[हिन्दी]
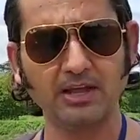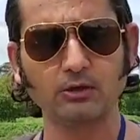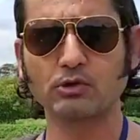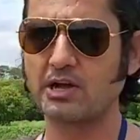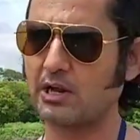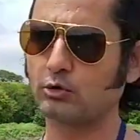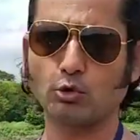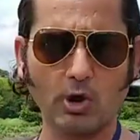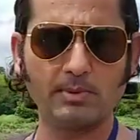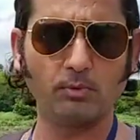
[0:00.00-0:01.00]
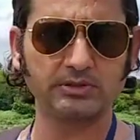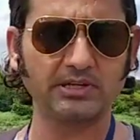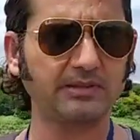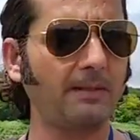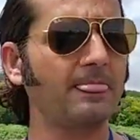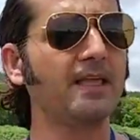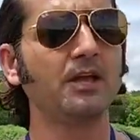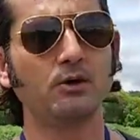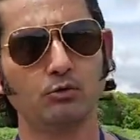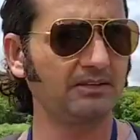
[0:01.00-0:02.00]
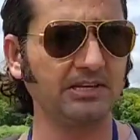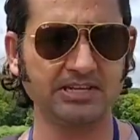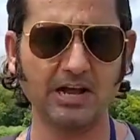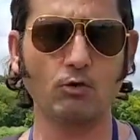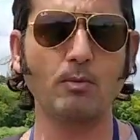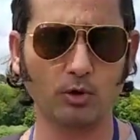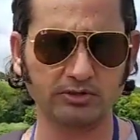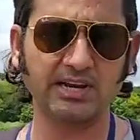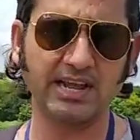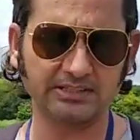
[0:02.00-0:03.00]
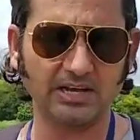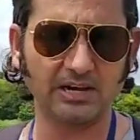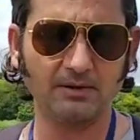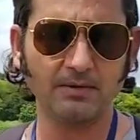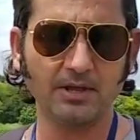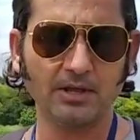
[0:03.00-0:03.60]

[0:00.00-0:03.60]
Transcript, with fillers: क्योंकि कल को तो कोई भी बोल सकता है किसी का कोई भरोसा नहीं आजकल